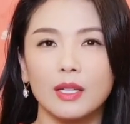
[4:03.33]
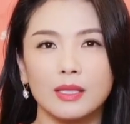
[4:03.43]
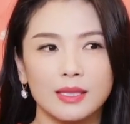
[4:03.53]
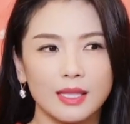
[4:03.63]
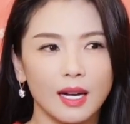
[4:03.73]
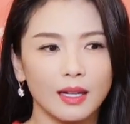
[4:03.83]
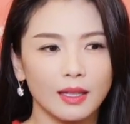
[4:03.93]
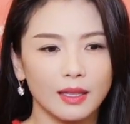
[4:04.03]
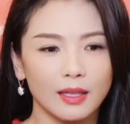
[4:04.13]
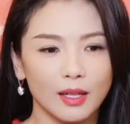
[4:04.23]
你像
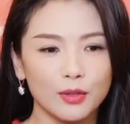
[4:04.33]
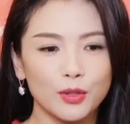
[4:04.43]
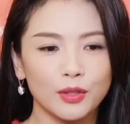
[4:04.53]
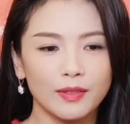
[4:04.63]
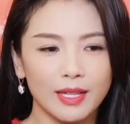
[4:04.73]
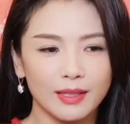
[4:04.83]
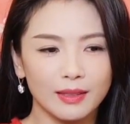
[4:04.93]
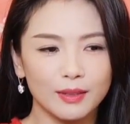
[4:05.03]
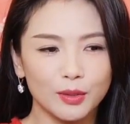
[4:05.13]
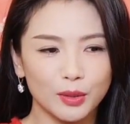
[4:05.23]
呃辽宁春晚
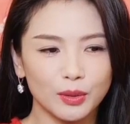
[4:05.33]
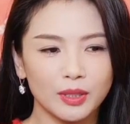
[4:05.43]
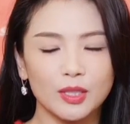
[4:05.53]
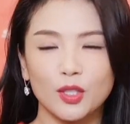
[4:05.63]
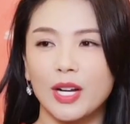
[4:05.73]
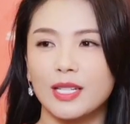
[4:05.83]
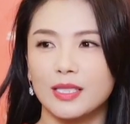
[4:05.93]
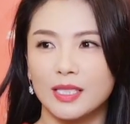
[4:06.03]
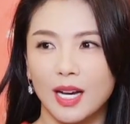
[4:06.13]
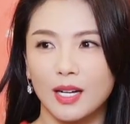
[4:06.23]
呢，就客串了
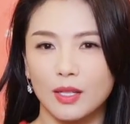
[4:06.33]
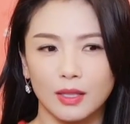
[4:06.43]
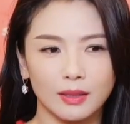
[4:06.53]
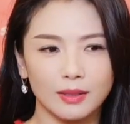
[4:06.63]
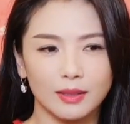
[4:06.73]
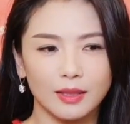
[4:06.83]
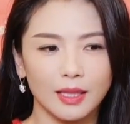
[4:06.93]
一下呃